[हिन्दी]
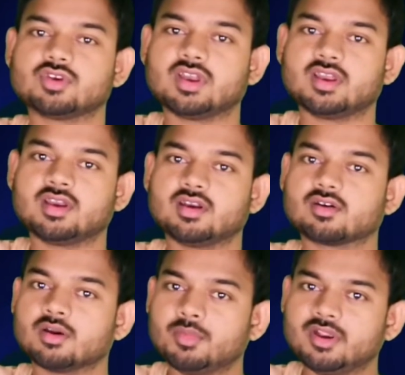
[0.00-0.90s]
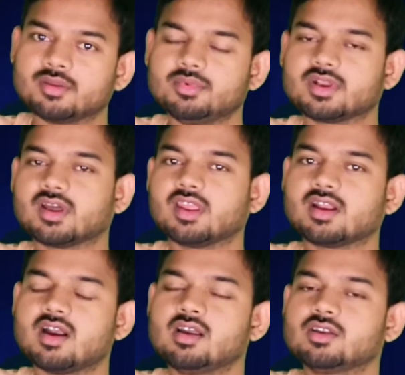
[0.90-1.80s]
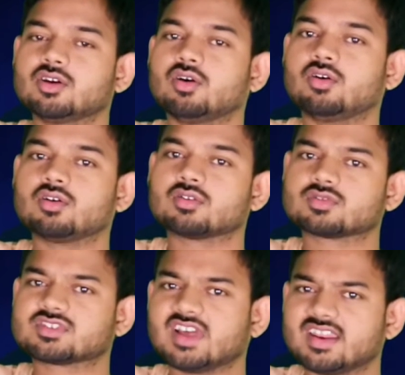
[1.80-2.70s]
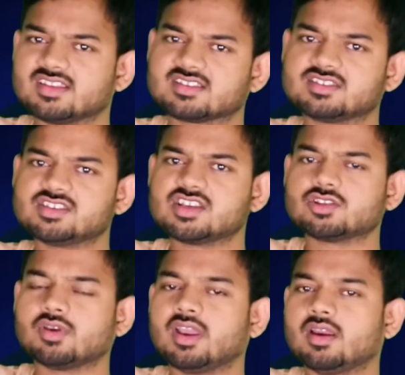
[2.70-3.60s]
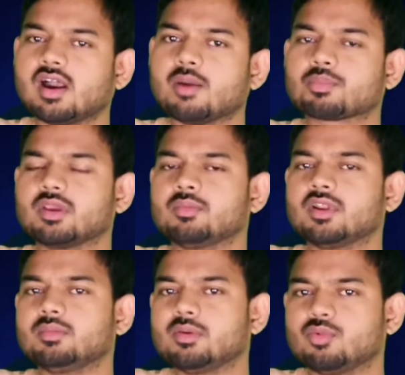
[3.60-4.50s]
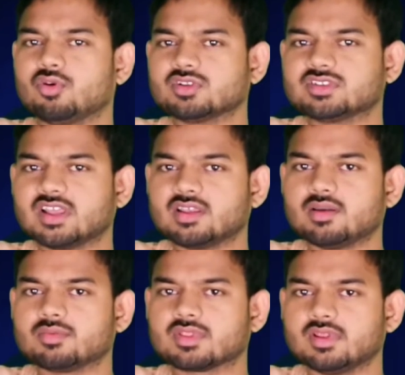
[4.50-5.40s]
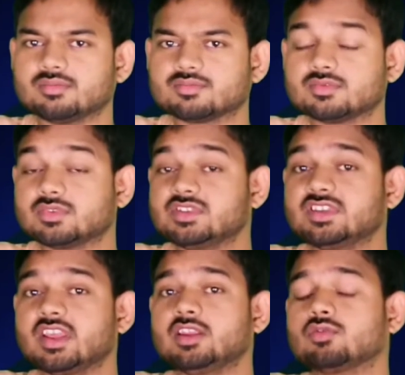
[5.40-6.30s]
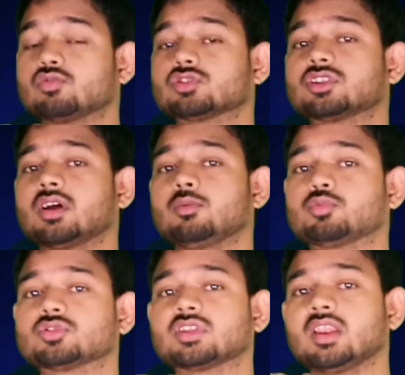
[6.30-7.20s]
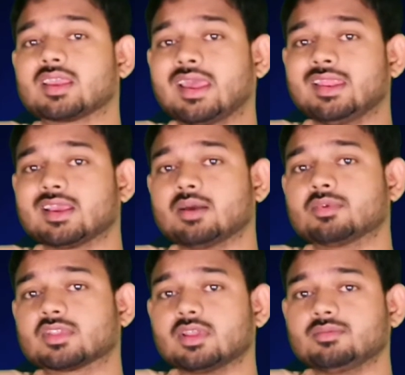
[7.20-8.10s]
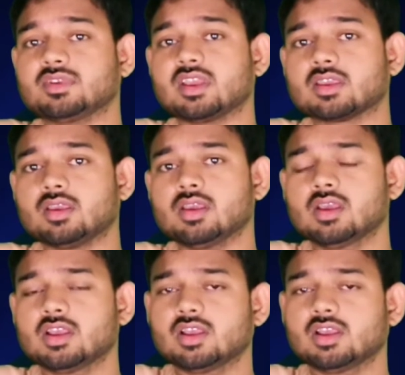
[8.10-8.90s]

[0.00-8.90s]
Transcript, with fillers: जो है कमेंट भी करेगा और सारी चीज़ें जो हैं आपके मन में बहुत ज़्यादा मतलब ये नहीं हो उथल पुथल कहने का मतलब ये है कि